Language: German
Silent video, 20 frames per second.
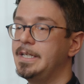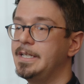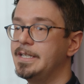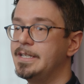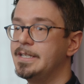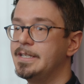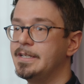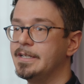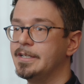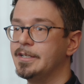
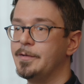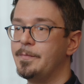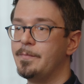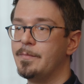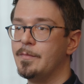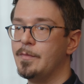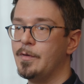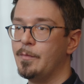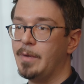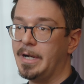In
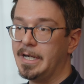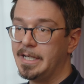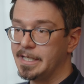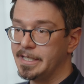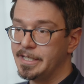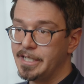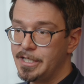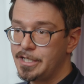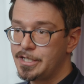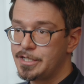ähm,
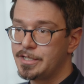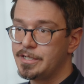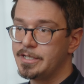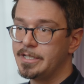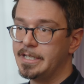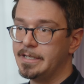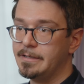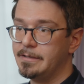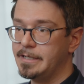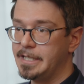Bangladesch
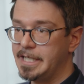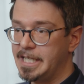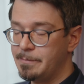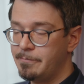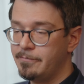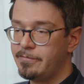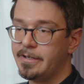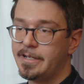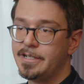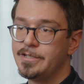
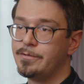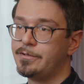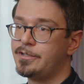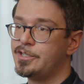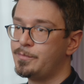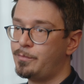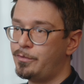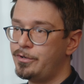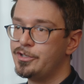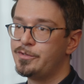ebenfalls durch
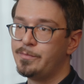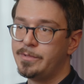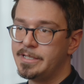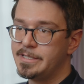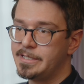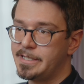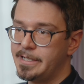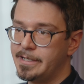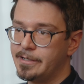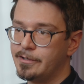das
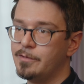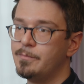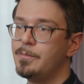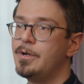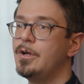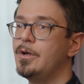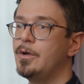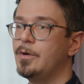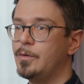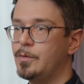Bundesministerium
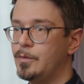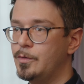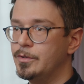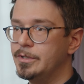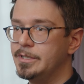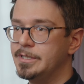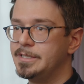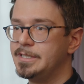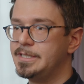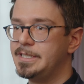
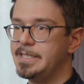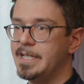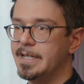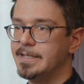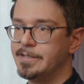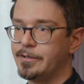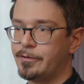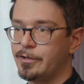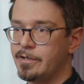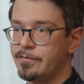und die
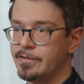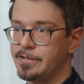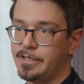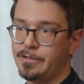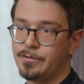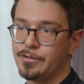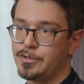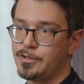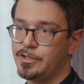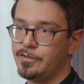Else Grüne
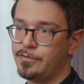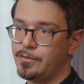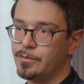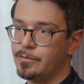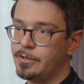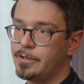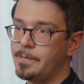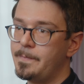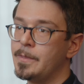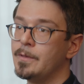Versene
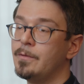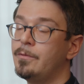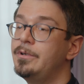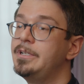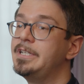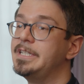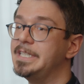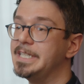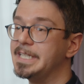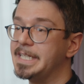Stiftung. Und
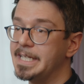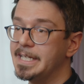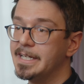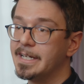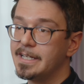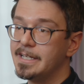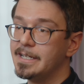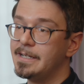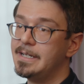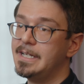in
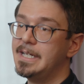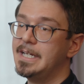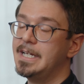Nigeria